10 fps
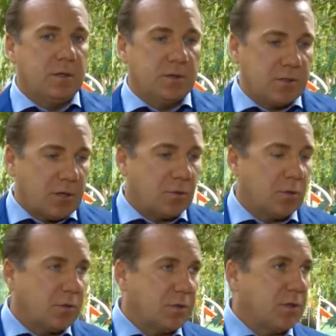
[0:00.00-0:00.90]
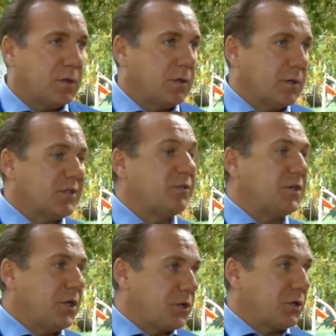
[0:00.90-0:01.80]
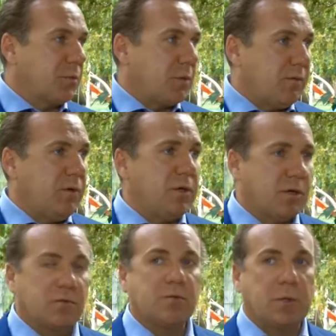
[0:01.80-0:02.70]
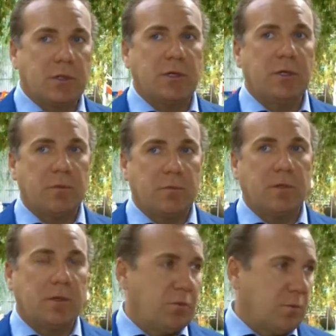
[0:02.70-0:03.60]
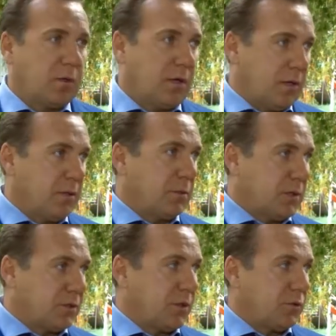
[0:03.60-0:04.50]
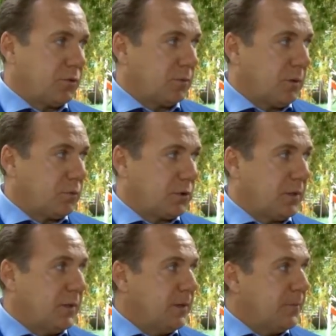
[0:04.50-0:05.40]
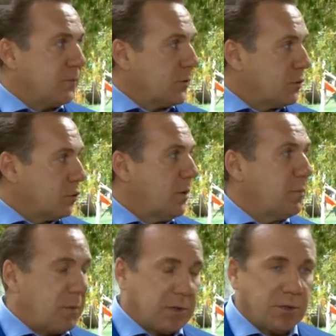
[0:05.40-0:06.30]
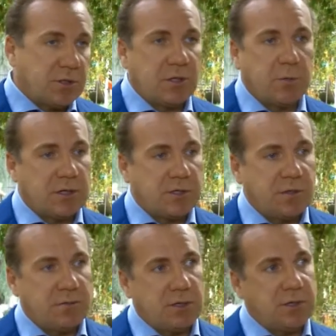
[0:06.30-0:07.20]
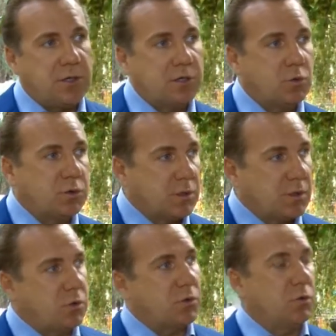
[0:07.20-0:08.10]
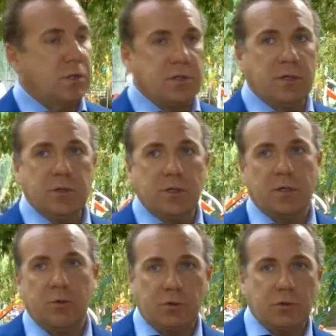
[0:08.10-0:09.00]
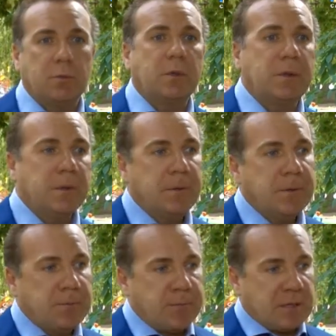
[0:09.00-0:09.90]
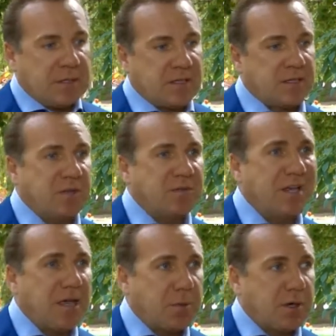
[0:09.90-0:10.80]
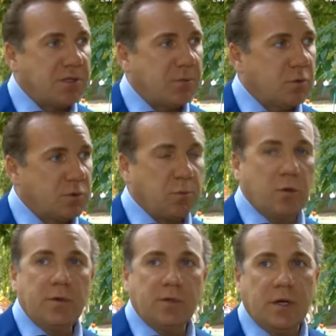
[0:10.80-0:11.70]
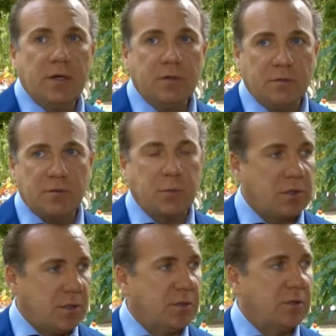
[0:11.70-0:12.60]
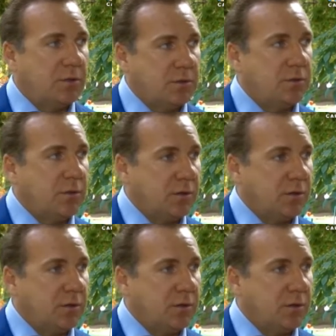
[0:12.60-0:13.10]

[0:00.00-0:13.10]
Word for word: все равно одно из важнейших направлений – это воспитание молодого поколения подрастающего. Потому что сюда мы практически бросаем все те ресурсы, которые у нас есть для того, чтобы создать все необходимые условия для воспитания детей.